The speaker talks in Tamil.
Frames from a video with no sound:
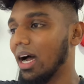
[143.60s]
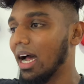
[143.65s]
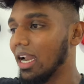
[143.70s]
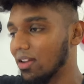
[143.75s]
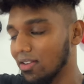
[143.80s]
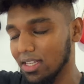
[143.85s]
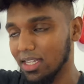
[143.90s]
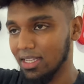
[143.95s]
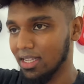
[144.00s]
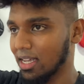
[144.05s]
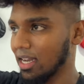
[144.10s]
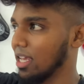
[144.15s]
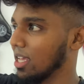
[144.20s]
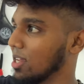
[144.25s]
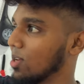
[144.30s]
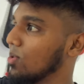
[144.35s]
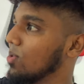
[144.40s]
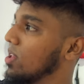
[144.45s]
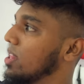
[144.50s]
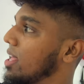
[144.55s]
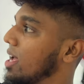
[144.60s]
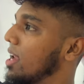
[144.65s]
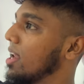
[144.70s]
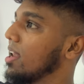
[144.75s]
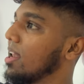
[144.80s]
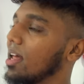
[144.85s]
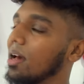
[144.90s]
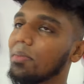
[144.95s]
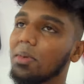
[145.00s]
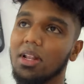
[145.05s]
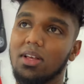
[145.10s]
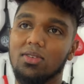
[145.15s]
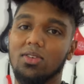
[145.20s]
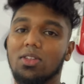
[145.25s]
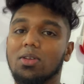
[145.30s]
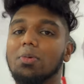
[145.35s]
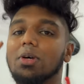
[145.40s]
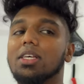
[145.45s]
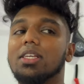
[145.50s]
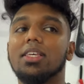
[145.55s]
ஆள் வச்சு செய்யல இங்கே உள்ளது எல்லாமே நான்
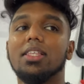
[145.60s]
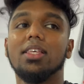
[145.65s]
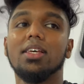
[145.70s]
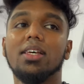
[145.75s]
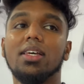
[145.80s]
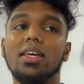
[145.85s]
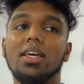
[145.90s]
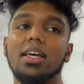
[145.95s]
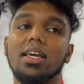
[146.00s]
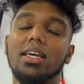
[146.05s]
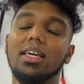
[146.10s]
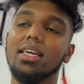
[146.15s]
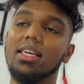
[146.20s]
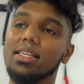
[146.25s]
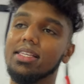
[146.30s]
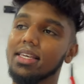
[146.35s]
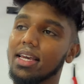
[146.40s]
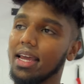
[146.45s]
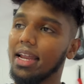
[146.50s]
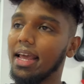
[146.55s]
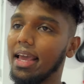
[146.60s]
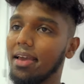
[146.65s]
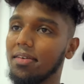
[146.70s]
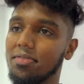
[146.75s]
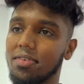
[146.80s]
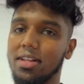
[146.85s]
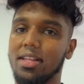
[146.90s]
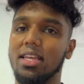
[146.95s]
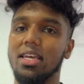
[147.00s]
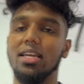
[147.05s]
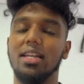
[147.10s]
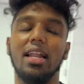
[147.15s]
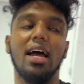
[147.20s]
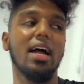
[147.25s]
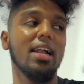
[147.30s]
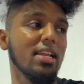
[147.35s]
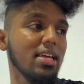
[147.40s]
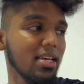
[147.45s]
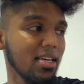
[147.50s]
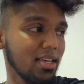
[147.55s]
சொந்தமாக செஞ்சது ஈச் அண்ட் எவ்ரி திங்
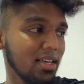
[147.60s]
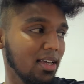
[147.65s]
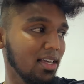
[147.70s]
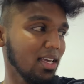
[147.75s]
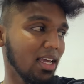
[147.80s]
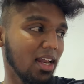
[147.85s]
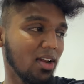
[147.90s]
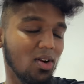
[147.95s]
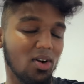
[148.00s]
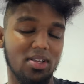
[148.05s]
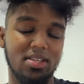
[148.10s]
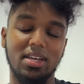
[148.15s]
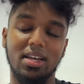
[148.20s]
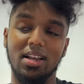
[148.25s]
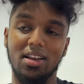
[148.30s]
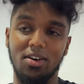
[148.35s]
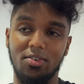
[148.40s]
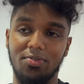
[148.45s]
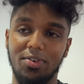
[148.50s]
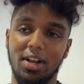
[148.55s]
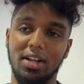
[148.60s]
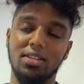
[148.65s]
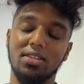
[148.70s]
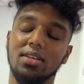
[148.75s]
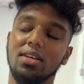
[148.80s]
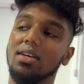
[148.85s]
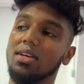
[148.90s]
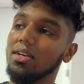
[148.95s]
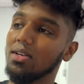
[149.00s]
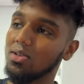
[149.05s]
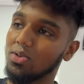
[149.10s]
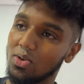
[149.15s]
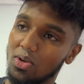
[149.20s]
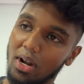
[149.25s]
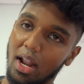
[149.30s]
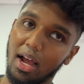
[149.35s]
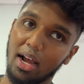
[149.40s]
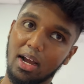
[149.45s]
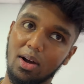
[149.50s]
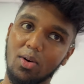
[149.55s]
நான் என்னோட சர்க்கிள் ஆஃப் ஃப்ரெண்ட்ஸ் ஸோ
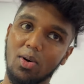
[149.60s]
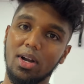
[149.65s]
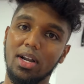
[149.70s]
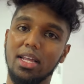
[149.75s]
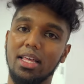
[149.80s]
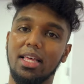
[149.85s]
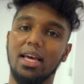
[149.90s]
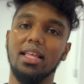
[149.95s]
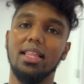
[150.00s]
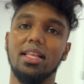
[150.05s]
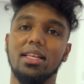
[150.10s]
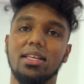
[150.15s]
நாங்கள் ஒண்டி தான் இந்த